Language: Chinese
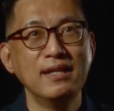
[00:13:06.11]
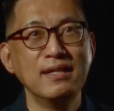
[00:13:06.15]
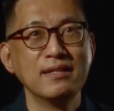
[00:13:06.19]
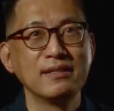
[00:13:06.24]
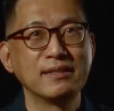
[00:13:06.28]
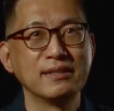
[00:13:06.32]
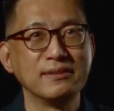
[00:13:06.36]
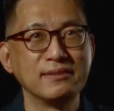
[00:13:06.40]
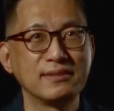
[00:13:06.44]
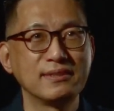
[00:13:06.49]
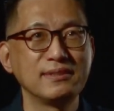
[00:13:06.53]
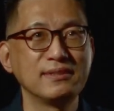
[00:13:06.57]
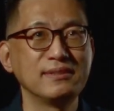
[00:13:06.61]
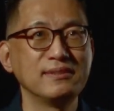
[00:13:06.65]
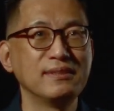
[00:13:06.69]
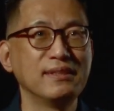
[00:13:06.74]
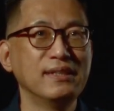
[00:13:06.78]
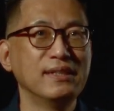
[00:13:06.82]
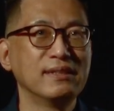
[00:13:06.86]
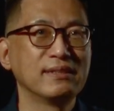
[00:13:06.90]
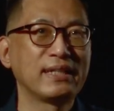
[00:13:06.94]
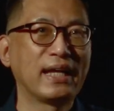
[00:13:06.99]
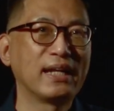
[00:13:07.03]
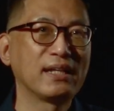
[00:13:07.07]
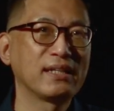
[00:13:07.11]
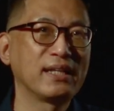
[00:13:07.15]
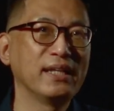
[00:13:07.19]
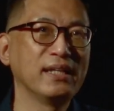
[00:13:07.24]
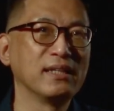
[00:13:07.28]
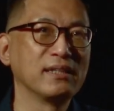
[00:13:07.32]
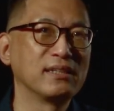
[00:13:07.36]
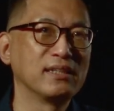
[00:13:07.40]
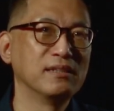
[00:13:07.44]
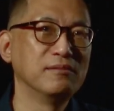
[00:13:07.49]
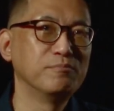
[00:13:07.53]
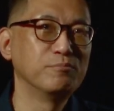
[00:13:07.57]
可是他可以
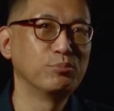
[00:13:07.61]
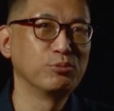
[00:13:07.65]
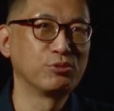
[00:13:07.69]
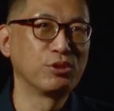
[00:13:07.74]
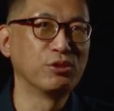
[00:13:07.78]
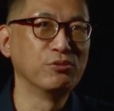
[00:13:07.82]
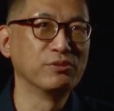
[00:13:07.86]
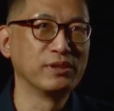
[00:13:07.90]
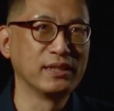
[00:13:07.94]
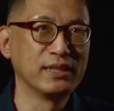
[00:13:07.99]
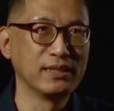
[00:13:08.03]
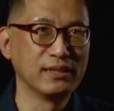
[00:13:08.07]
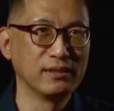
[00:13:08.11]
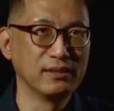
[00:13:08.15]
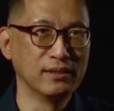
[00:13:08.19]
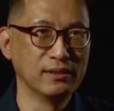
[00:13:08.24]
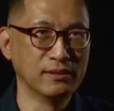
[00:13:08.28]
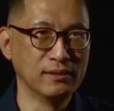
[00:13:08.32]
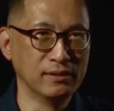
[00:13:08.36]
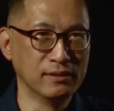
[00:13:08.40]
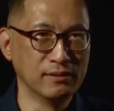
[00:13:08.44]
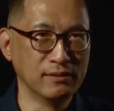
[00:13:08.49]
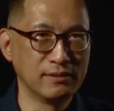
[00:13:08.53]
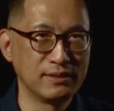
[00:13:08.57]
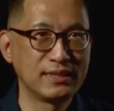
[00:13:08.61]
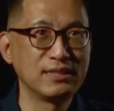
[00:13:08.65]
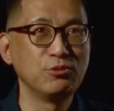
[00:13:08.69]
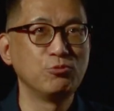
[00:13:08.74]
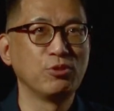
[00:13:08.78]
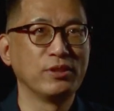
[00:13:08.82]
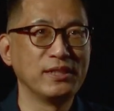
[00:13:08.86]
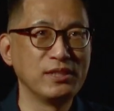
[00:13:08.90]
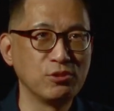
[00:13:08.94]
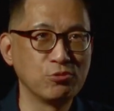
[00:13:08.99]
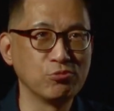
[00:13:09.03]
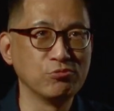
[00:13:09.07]
跟不同的呃视
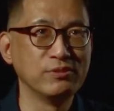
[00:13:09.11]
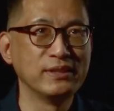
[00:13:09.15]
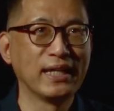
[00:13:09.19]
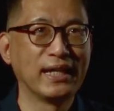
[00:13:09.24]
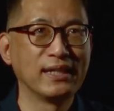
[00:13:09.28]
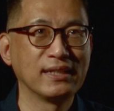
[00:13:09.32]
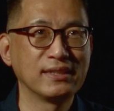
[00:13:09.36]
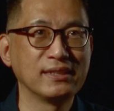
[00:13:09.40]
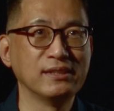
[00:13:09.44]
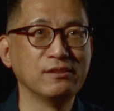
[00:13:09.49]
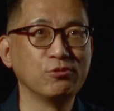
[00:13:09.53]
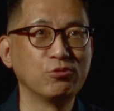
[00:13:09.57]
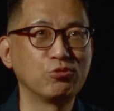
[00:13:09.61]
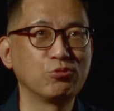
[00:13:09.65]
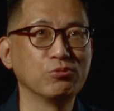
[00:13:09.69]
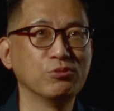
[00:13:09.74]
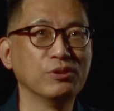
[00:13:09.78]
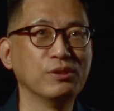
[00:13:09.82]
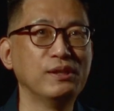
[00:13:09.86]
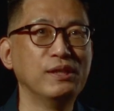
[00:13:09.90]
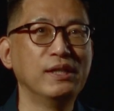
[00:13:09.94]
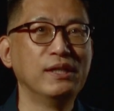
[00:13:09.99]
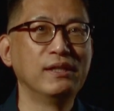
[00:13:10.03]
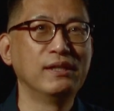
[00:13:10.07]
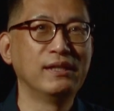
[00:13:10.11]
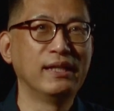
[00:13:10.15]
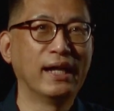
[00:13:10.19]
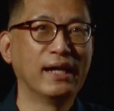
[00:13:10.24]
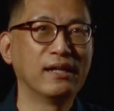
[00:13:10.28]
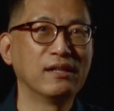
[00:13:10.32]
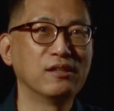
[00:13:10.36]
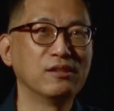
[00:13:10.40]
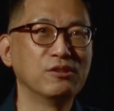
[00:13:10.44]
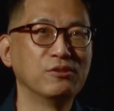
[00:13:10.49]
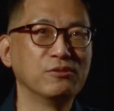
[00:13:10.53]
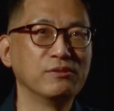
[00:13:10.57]
觉艺术家合作，然
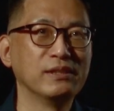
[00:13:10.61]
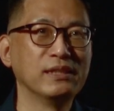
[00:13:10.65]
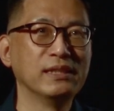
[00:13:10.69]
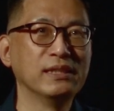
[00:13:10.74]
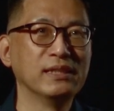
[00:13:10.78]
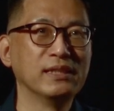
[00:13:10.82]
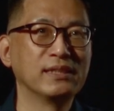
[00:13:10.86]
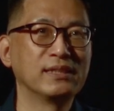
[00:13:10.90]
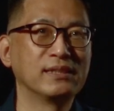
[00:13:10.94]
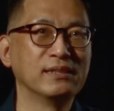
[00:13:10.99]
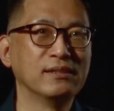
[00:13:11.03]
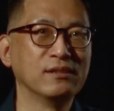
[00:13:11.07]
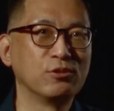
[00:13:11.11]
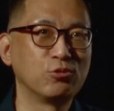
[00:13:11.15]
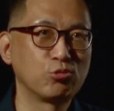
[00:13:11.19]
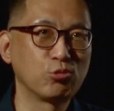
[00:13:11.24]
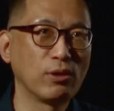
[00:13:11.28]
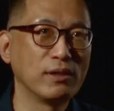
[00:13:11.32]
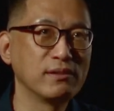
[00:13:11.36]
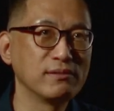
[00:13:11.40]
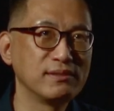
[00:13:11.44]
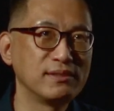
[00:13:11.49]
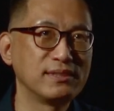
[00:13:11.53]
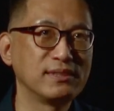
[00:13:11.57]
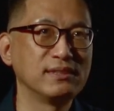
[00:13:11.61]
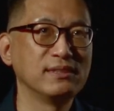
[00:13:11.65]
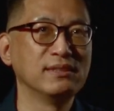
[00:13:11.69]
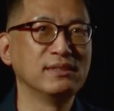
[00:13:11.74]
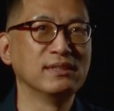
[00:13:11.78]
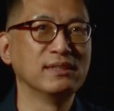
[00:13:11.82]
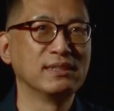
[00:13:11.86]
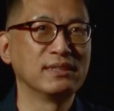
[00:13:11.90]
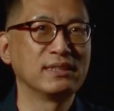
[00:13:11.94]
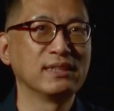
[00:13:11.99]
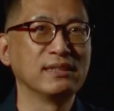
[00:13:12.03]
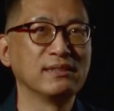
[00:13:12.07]
后以一个装置
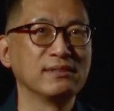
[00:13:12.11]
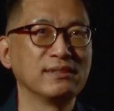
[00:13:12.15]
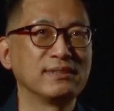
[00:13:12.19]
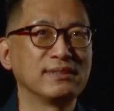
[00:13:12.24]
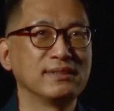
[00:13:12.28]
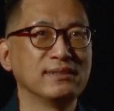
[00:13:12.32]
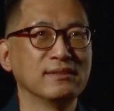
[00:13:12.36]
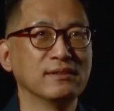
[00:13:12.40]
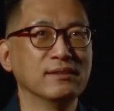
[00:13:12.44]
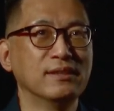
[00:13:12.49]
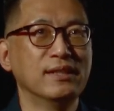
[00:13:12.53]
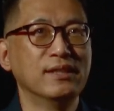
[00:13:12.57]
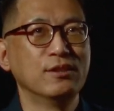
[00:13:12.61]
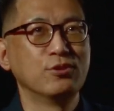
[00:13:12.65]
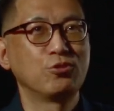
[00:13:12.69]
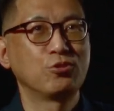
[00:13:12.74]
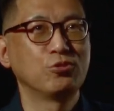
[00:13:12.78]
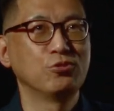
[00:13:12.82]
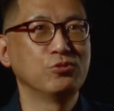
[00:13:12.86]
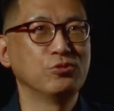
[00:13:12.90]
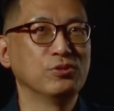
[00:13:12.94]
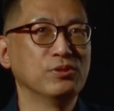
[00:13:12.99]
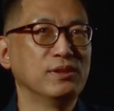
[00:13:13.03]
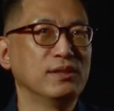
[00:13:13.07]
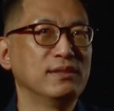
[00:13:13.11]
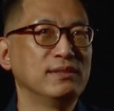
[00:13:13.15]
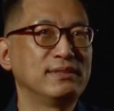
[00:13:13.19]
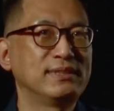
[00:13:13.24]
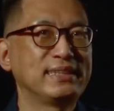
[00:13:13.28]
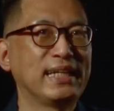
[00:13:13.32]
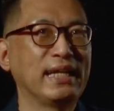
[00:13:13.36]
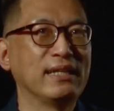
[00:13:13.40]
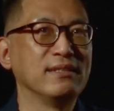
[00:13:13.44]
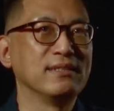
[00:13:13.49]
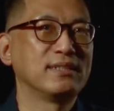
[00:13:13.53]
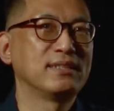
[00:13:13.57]
的形式去
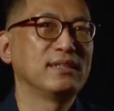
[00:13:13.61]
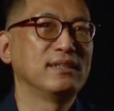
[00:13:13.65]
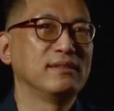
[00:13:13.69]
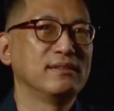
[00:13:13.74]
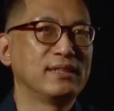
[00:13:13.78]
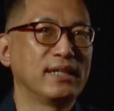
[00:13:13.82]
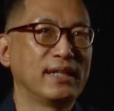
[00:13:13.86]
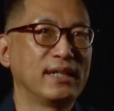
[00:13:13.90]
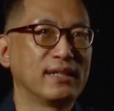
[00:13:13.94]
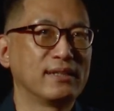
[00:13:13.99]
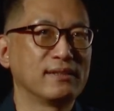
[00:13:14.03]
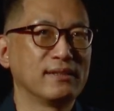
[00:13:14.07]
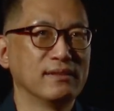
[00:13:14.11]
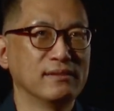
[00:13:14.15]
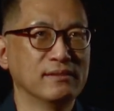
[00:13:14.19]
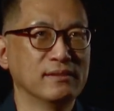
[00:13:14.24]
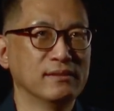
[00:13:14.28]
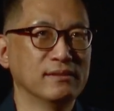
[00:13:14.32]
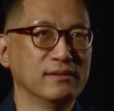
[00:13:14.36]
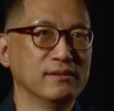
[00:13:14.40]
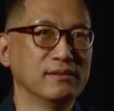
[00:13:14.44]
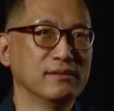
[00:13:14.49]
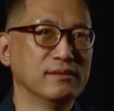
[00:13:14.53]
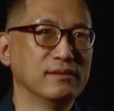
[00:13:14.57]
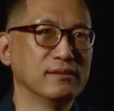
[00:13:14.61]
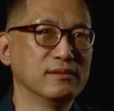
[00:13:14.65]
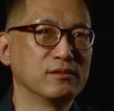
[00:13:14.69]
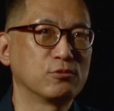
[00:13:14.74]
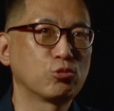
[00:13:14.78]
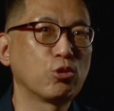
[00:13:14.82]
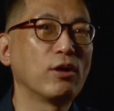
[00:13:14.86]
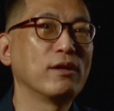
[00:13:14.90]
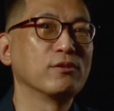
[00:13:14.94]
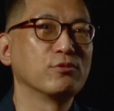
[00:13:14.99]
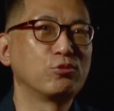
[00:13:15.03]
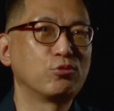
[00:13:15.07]
展现他呃
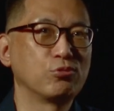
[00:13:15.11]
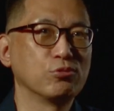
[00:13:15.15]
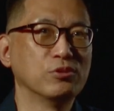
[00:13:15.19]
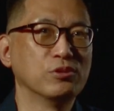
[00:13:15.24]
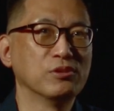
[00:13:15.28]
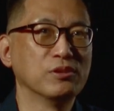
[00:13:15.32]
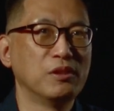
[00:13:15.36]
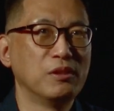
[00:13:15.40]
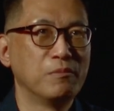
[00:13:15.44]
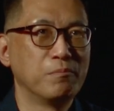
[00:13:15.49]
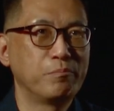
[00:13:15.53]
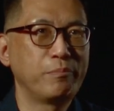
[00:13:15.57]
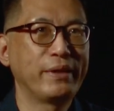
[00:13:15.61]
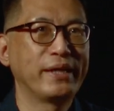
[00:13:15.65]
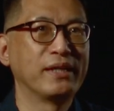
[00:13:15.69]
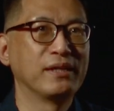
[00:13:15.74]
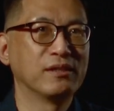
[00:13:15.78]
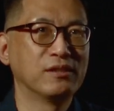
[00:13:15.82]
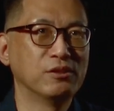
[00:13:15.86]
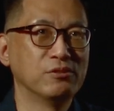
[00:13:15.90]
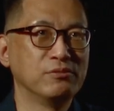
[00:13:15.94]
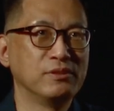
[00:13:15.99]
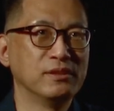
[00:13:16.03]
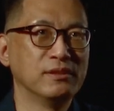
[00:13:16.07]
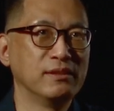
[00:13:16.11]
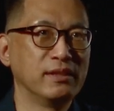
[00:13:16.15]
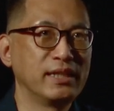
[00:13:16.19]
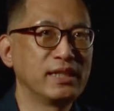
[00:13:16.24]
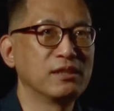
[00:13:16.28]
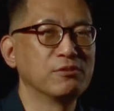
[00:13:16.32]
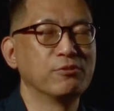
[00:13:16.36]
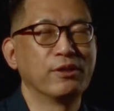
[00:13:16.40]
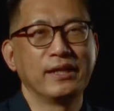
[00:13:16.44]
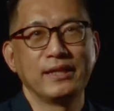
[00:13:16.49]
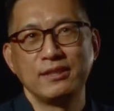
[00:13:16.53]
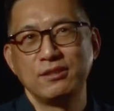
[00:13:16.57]
创作背后的
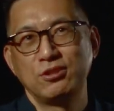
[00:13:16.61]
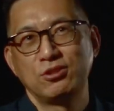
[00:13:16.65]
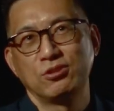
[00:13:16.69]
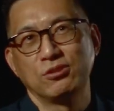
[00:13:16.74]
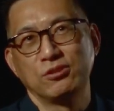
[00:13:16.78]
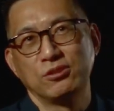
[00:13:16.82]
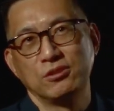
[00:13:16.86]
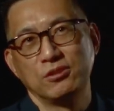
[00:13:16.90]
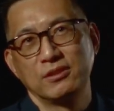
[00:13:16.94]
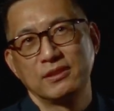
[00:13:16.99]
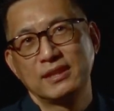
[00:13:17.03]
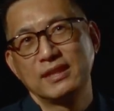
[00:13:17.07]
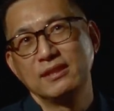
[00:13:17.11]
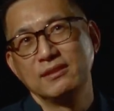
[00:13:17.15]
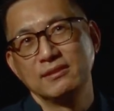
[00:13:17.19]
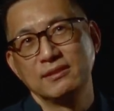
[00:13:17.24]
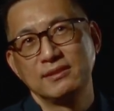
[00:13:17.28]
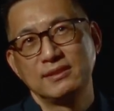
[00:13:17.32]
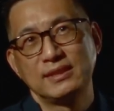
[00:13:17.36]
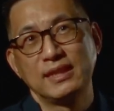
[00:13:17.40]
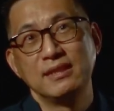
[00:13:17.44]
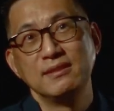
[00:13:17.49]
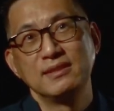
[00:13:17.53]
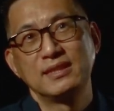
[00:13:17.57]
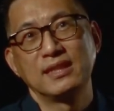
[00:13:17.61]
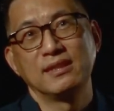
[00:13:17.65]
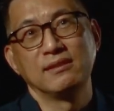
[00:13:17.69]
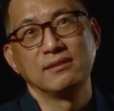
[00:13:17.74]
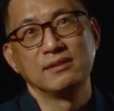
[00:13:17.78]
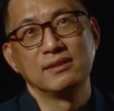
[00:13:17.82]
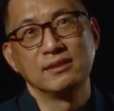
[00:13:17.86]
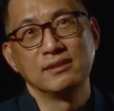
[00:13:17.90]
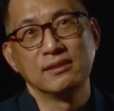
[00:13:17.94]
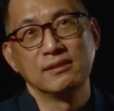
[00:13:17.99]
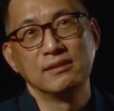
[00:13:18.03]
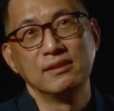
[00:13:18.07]
另外一种更深层
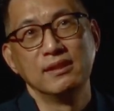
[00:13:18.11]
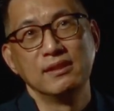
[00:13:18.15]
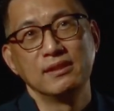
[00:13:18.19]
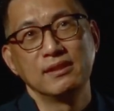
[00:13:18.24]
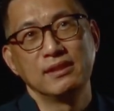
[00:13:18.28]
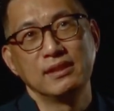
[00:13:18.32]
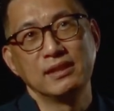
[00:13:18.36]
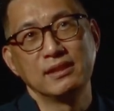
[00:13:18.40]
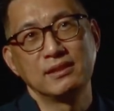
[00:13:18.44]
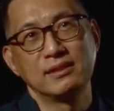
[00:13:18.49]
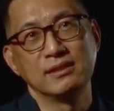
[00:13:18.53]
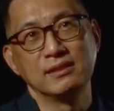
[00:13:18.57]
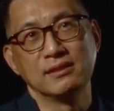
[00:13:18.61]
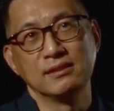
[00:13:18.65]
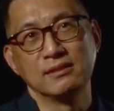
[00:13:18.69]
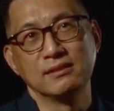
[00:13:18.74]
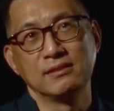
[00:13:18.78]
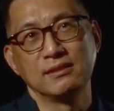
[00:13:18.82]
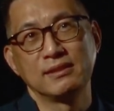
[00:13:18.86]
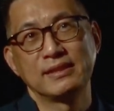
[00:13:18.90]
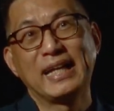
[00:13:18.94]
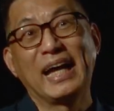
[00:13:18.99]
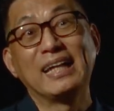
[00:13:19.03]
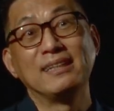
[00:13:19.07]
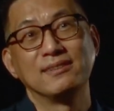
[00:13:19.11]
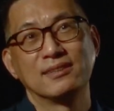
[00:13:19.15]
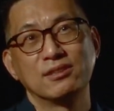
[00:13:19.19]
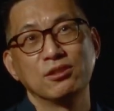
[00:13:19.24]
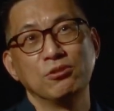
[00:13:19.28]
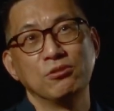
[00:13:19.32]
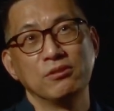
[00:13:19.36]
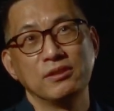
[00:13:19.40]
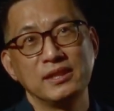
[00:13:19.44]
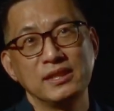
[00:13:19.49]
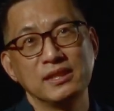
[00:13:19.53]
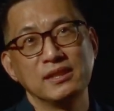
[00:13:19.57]
的一个感
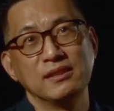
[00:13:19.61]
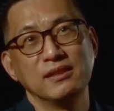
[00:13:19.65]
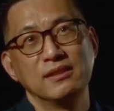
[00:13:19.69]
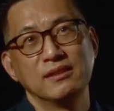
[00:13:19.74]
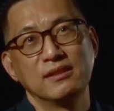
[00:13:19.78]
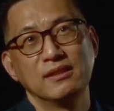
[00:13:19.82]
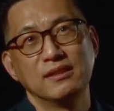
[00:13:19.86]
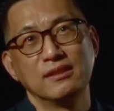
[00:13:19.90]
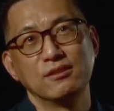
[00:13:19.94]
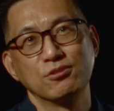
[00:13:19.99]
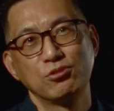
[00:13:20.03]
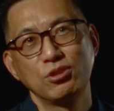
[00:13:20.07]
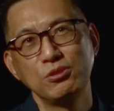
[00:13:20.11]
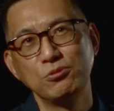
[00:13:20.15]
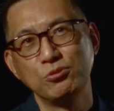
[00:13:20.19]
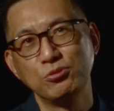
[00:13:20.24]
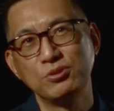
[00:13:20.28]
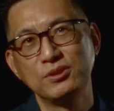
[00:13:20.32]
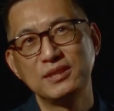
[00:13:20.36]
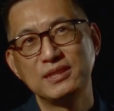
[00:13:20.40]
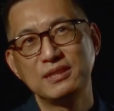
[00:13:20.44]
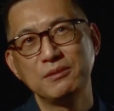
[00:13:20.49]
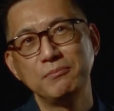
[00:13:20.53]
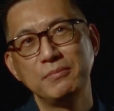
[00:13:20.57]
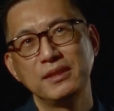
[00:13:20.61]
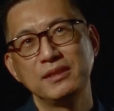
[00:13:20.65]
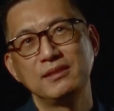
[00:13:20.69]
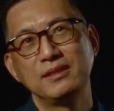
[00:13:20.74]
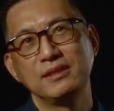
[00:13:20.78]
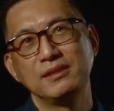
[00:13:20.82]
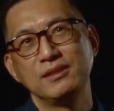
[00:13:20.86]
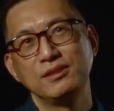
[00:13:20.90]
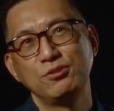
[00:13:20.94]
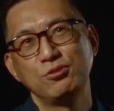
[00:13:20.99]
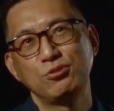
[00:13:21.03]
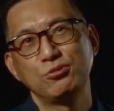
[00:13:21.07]
受力啊，所以我觉得新媒
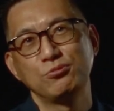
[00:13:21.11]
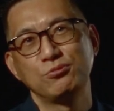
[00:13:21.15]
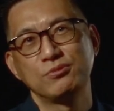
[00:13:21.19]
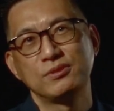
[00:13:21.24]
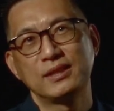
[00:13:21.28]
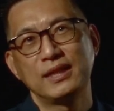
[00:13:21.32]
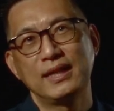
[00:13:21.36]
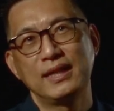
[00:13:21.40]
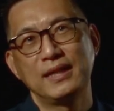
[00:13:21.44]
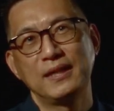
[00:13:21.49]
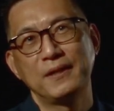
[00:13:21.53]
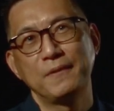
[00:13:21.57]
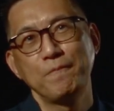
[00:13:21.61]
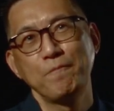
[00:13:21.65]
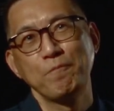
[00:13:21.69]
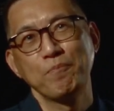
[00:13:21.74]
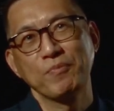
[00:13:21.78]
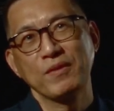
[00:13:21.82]
体艺术它。